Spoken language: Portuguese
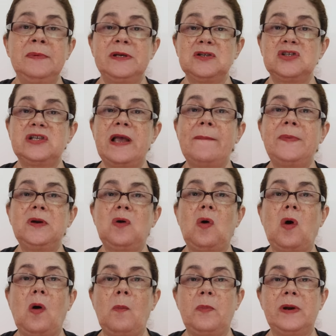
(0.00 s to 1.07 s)
que eu sempre
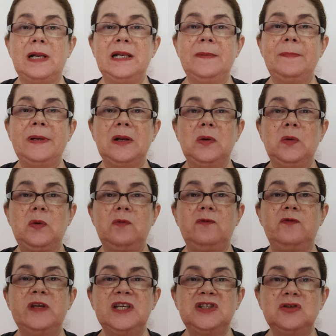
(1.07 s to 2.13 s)
compro ali pelo
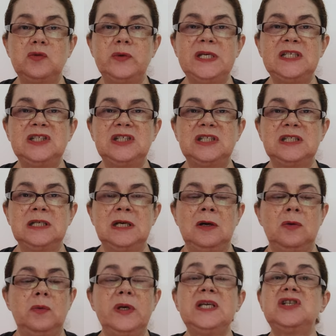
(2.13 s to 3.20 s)
Wish, Wish,
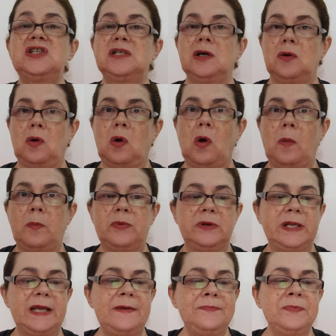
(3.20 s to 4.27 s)
Wish que eu
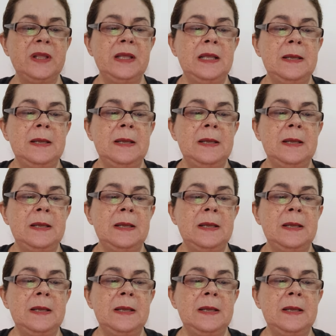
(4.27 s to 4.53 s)
compro, né?